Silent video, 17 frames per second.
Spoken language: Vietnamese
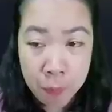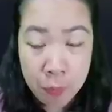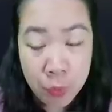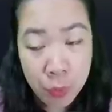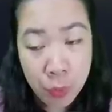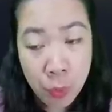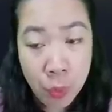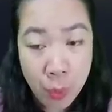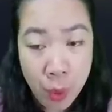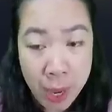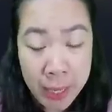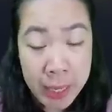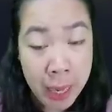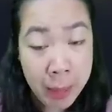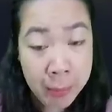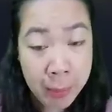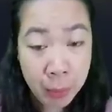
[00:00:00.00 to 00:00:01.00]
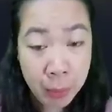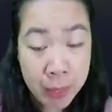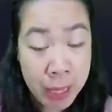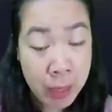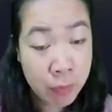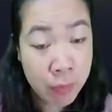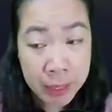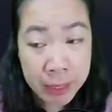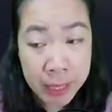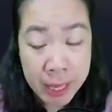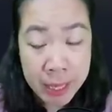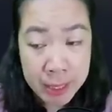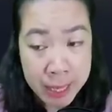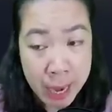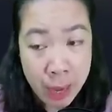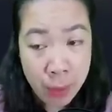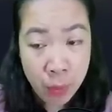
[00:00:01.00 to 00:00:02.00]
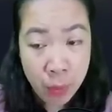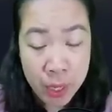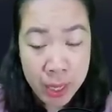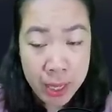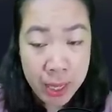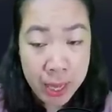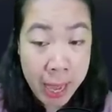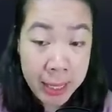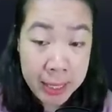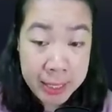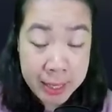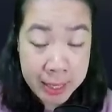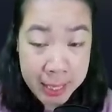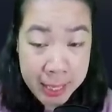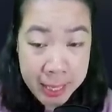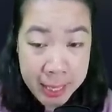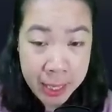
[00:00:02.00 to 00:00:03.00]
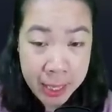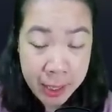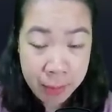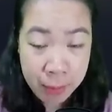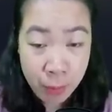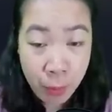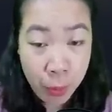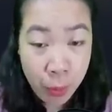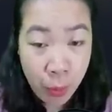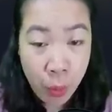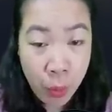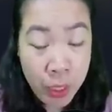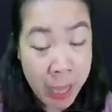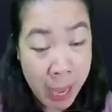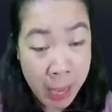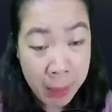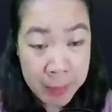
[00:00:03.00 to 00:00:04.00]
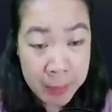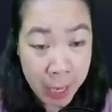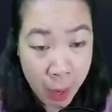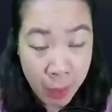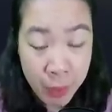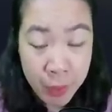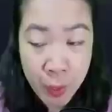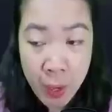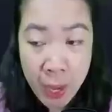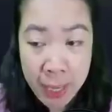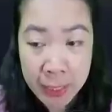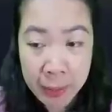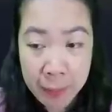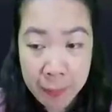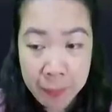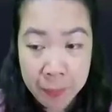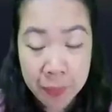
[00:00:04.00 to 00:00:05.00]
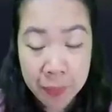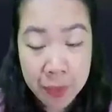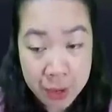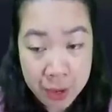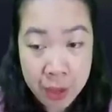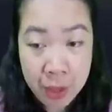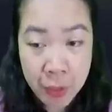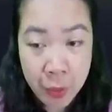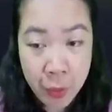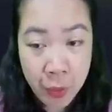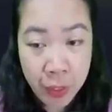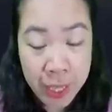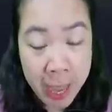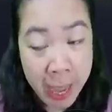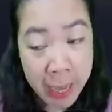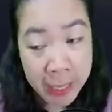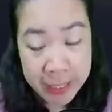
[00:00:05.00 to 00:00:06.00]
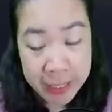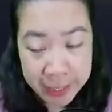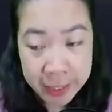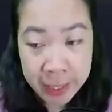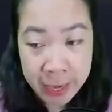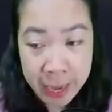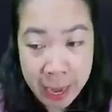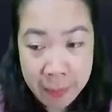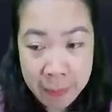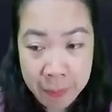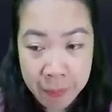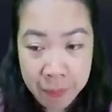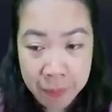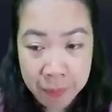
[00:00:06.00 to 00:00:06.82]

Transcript: Tô Noãn làm động tác vẫy tay chào. Anh Dương Hy, buổi tối em sẽ gọi cho anh. Được rồi, anh chờ em.